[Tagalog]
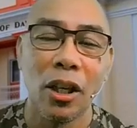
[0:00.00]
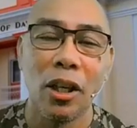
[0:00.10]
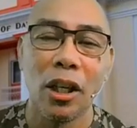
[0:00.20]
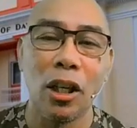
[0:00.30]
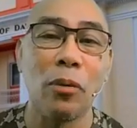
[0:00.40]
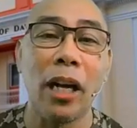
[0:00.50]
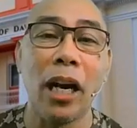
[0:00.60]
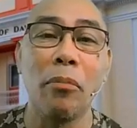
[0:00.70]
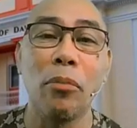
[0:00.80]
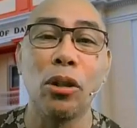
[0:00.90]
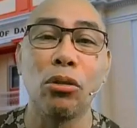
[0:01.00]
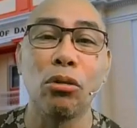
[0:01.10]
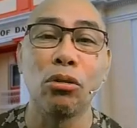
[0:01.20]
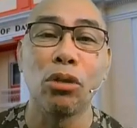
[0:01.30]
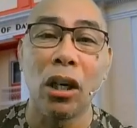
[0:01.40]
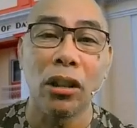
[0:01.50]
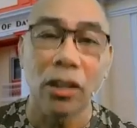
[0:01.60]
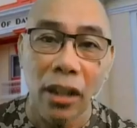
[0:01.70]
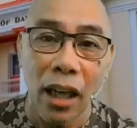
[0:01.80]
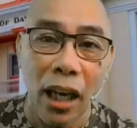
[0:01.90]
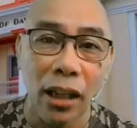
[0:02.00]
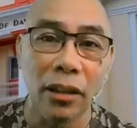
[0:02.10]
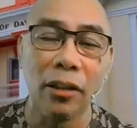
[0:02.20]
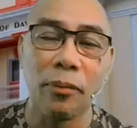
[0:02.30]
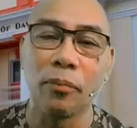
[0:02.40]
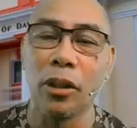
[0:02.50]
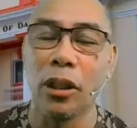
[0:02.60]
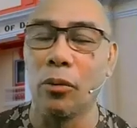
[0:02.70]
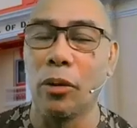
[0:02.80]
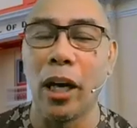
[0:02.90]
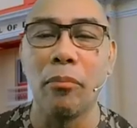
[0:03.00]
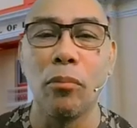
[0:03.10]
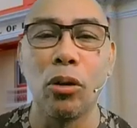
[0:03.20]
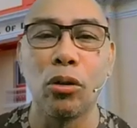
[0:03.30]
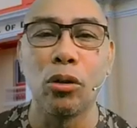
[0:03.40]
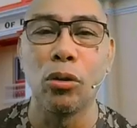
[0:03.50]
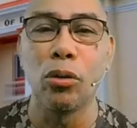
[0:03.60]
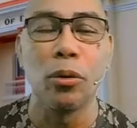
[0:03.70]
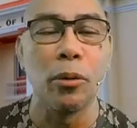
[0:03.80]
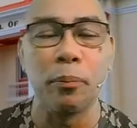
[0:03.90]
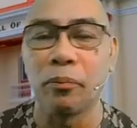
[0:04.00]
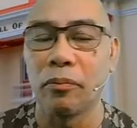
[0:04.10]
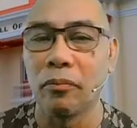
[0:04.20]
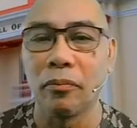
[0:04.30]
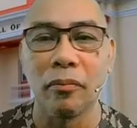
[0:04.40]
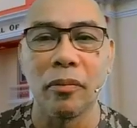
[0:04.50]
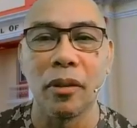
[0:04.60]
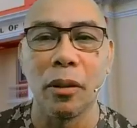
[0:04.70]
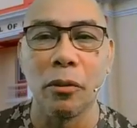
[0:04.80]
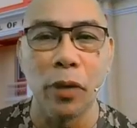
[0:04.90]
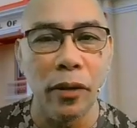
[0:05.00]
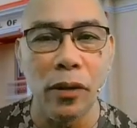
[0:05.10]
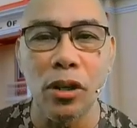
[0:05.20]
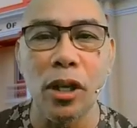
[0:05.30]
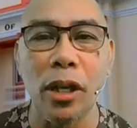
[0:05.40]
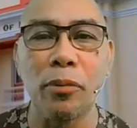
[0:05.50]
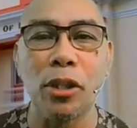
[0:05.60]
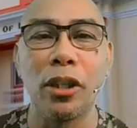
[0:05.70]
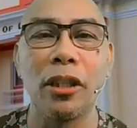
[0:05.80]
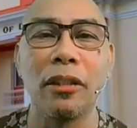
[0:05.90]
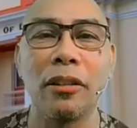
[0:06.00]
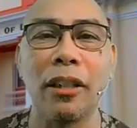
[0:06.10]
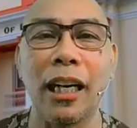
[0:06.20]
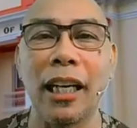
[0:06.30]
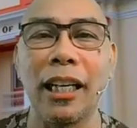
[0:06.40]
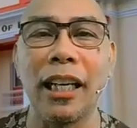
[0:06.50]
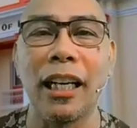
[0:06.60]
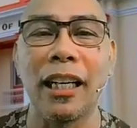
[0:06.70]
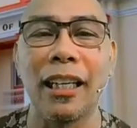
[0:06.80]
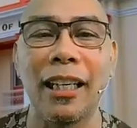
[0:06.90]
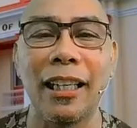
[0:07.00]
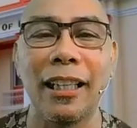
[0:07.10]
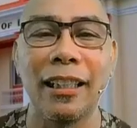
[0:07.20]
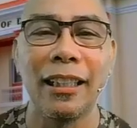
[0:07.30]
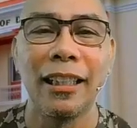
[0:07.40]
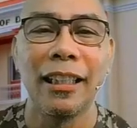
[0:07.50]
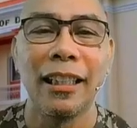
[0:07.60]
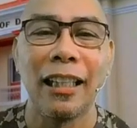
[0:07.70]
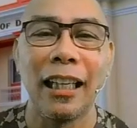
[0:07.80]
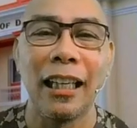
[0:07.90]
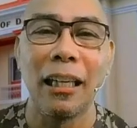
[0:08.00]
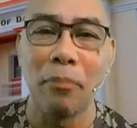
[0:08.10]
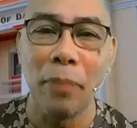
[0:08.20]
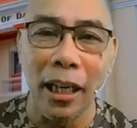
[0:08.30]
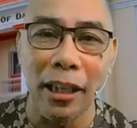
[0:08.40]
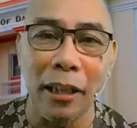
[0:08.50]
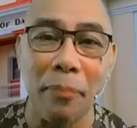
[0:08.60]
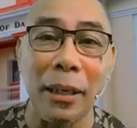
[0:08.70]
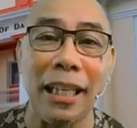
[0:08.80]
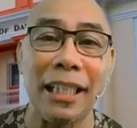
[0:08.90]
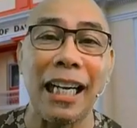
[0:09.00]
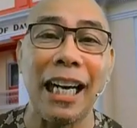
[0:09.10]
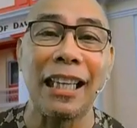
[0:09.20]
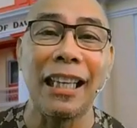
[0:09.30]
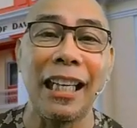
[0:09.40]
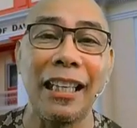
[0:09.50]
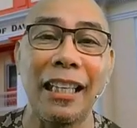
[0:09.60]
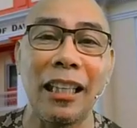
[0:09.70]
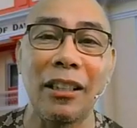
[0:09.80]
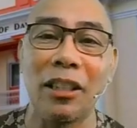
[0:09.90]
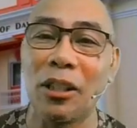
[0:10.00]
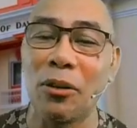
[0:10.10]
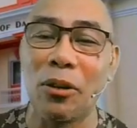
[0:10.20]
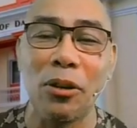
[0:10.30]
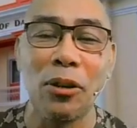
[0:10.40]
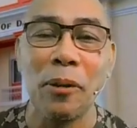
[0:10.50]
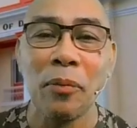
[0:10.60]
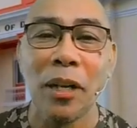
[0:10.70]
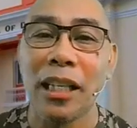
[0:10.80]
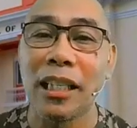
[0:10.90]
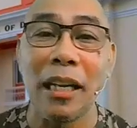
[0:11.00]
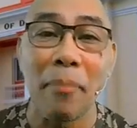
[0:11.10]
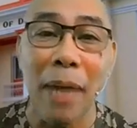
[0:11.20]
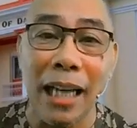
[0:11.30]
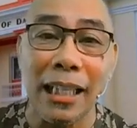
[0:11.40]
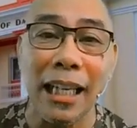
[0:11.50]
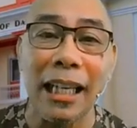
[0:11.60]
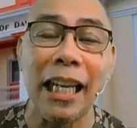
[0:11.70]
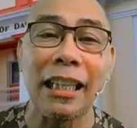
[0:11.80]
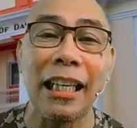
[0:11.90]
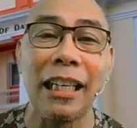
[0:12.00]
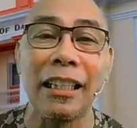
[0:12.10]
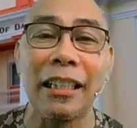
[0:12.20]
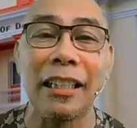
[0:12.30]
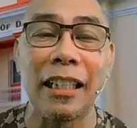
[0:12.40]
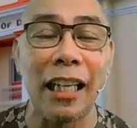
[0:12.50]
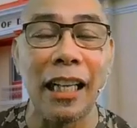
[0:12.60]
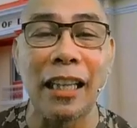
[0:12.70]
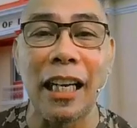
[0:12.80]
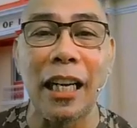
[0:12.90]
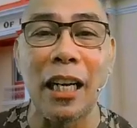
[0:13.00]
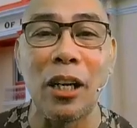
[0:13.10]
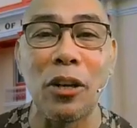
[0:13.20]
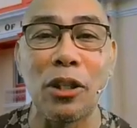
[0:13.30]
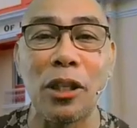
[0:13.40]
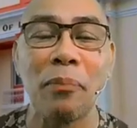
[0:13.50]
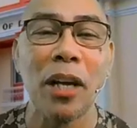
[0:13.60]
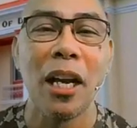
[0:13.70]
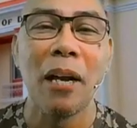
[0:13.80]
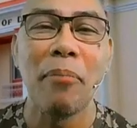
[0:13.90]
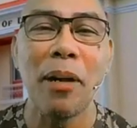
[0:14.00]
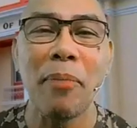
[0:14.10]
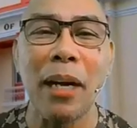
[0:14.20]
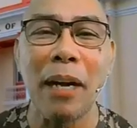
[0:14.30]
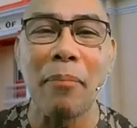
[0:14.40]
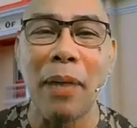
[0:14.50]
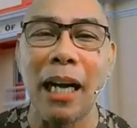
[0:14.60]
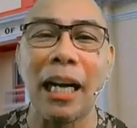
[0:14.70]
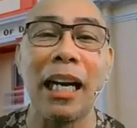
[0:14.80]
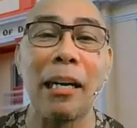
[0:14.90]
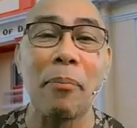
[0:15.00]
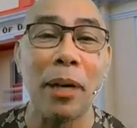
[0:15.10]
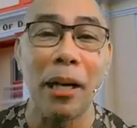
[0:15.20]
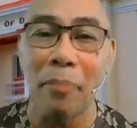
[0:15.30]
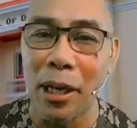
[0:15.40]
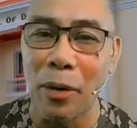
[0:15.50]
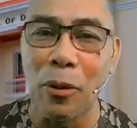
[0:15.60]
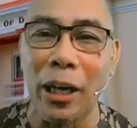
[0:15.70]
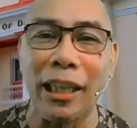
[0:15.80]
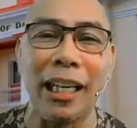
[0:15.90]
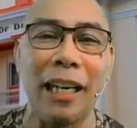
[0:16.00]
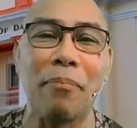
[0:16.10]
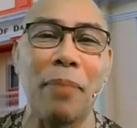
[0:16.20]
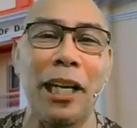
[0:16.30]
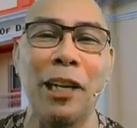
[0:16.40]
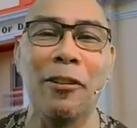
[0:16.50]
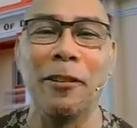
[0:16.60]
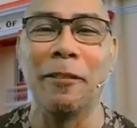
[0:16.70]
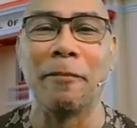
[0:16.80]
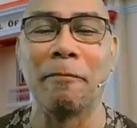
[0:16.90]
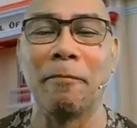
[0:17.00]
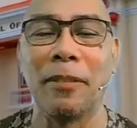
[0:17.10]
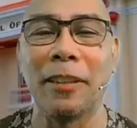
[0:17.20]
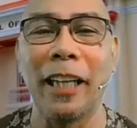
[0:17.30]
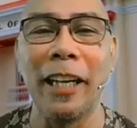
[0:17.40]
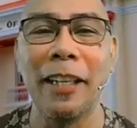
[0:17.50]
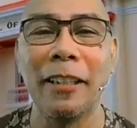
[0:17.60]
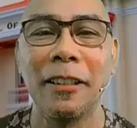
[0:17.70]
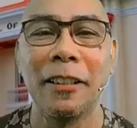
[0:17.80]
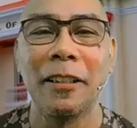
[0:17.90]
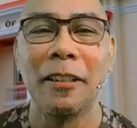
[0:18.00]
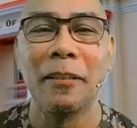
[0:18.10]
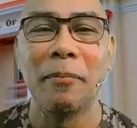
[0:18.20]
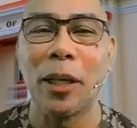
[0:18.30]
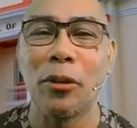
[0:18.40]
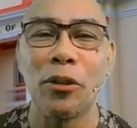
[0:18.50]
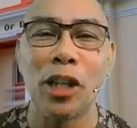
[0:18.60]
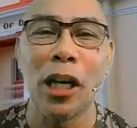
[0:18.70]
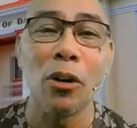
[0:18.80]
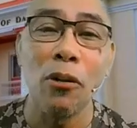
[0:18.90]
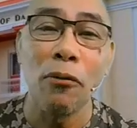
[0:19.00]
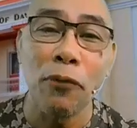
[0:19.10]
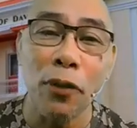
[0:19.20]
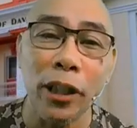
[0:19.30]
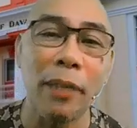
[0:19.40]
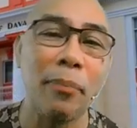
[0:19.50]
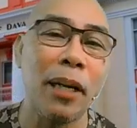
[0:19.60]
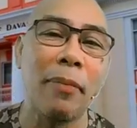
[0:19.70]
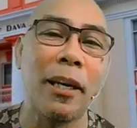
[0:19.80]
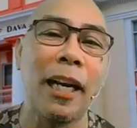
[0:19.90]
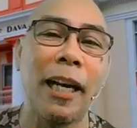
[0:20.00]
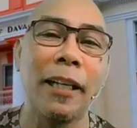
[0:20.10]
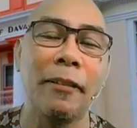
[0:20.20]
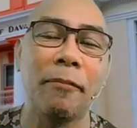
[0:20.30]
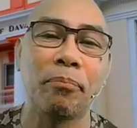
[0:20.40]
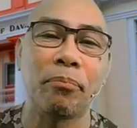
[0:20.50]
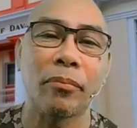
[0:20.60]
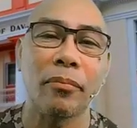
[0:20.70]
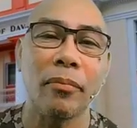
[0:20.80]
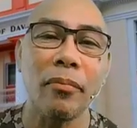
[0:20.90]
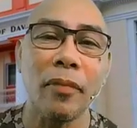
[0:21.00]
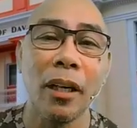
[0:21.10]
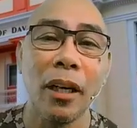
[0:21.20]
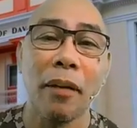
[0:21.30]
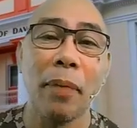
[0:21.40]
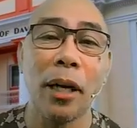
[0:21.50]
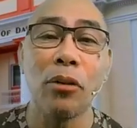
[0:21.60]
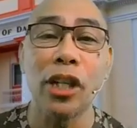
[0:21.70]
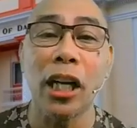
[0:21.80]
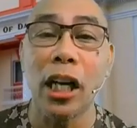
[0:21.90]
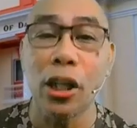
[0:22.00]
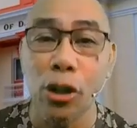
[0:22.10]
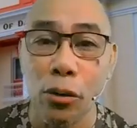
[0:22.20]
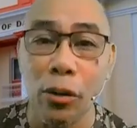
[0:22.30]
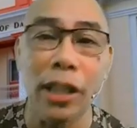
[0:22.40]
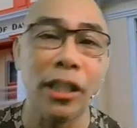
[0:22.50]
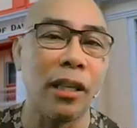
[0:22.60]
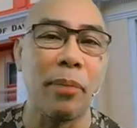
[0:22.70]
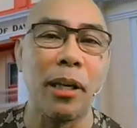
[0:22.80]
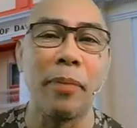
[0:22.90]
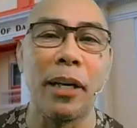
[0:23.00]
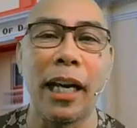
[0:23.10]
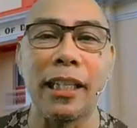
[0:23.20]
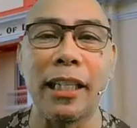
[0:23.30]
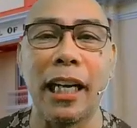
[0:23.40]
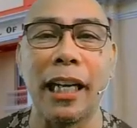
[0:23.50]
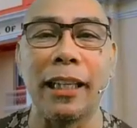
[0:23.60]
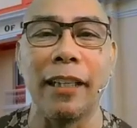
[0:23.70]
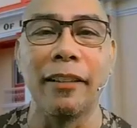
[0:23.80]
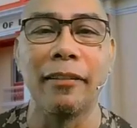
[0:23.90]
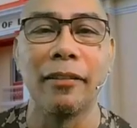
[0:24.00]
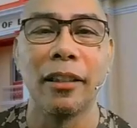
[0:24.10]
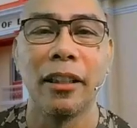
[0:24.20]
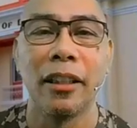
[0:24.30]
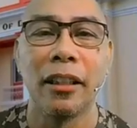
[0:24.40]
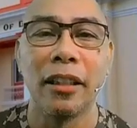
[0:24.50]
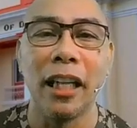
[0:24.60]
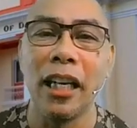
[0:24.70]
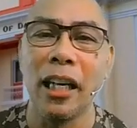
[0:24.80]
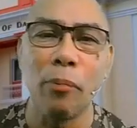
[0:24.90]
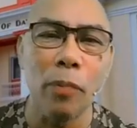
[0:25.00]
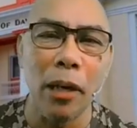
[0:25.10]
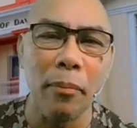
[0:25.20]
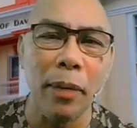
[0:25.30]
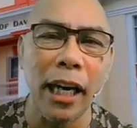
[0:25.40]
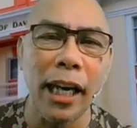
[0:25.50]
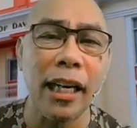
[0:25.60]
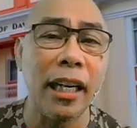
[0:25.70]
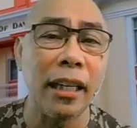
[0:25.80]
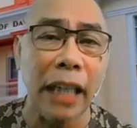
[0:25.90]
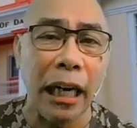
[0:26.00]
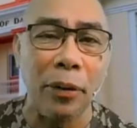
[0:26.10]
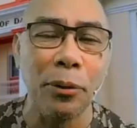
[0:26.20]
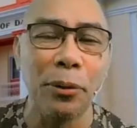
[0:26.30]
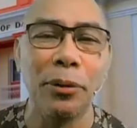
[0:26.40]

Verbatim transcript: you were able to talk to God, you were able to read the scripture, ang kanyang uh, uh, love letter para sa atin at siguro sa nabasa natin sa salita ng Diyos, may mga bagay na pinapahiwatig ang Panginoon. Okay? Mayroon siyang comfort na binibigay, mayroon siyang assurance na binibigay sa atin na hindi po maibigay yan ng tao.